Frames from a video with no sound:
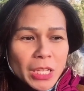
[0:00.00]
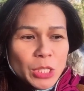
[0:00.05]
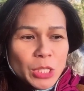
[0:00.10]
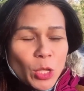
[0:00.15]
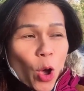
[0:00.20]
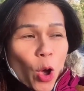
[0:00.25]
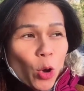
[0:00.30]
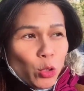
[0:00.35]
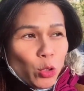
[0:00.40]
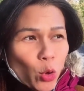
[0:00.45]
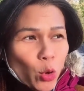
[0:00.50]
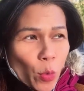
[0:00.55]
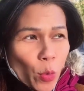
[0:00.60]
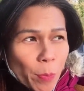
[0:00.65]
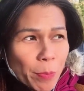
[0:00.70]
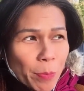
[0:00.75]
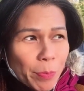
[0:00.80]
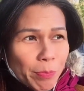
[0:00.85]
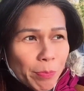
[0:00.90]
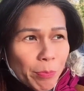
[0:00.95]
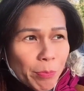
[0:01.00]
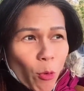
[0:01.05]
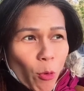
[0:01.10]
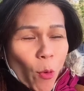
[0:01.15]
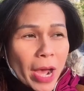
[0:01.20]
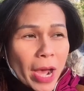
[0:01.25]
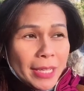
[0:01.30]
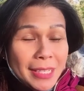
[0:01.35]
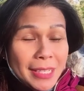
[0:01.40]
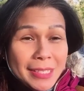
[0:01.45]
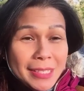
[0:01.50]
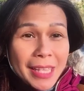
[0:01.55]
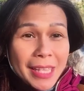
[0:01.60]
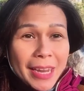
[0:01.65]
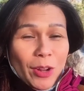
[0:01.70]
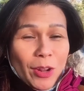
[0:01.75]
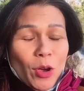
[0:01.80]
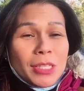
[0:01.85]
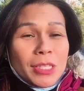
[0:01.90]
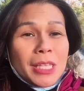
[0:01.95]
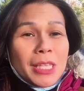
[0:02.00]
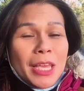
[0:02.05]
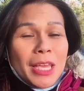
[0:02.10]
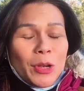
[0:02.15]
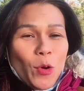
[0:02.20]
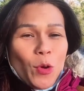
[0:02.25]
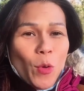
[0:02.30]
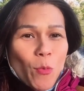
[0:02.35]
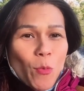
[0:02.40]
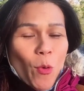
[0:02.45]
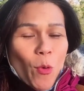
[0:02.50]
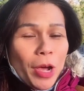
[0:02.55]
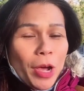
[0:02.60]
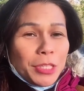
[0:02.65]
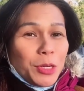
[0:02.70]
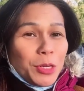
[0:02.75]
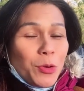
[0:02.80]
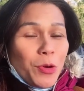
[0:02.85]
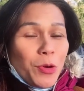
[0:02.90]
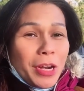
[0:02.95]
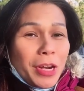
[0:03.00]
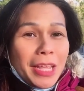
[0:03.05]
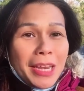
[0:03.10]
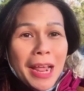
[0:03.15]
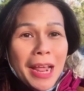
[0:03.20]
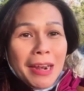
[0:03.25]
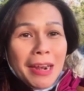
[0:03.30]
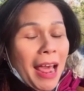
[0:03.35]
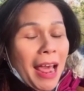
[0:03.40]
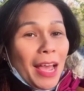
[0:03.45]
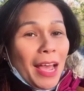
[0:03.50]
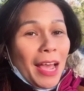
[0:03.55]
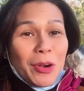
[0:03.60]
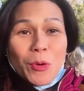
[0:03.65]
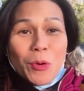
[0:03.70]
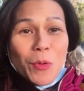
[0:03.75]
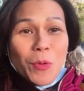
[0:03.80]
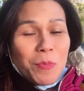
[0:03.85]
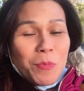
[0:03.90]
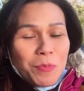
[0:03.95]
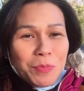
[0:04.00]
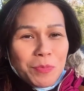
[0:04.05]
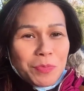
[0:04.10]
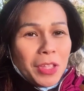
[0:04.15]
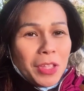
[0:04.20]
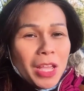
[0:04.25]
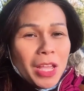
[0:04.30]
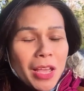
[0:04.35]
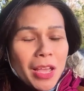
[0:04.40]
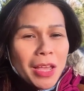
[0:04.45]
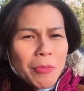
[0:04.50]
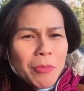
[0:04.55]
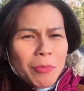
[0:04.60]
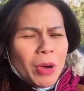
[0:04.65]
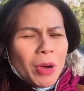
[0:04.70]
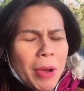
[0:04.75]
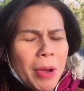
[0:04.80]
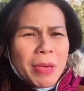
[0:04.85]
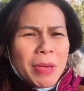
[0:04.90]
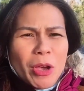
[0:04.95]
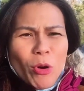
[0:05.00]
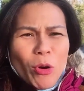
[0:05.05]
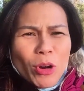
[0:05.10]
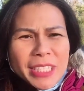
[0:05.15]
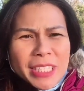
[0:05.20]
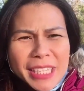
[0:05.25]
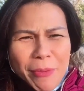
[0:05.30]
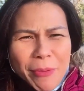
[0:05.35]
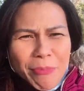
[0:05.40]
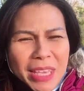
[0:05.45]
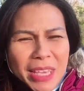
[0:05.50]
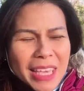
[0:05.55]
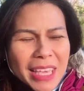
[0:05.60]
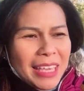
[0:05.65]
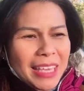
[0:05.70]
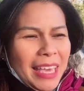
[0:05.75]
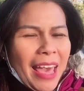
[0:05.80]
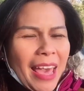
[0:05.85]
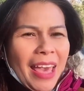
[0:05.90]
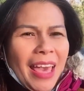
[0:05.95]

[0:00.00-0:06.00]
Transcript: สองทุ่มกว่าจะเสร็จก็สี่ทุ่ม กว่าจะนู่นนี่นั่นห้าทุ่มเผื่อมีคนเจ็บอีกแก